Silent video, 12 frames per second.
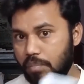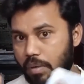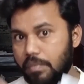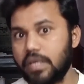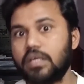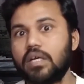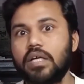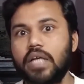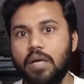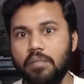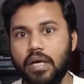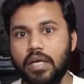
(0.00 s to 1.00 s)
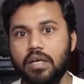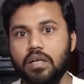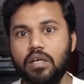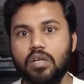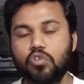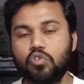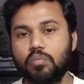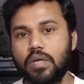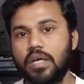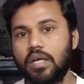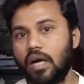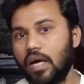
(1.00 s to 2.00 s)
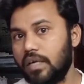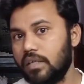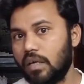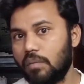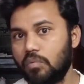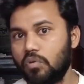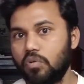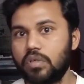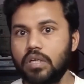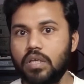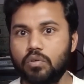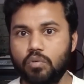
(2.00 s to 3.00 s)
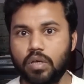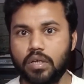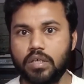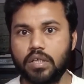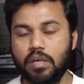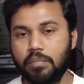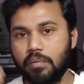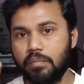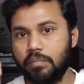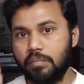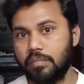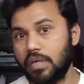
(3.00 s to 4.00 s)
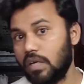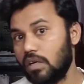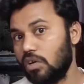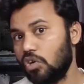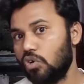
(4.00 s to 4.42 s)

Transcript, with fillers: पेमेंट का टाइम आया तो मेरा आईडी अपलोड ही नहीं हो रही है या फिर फेल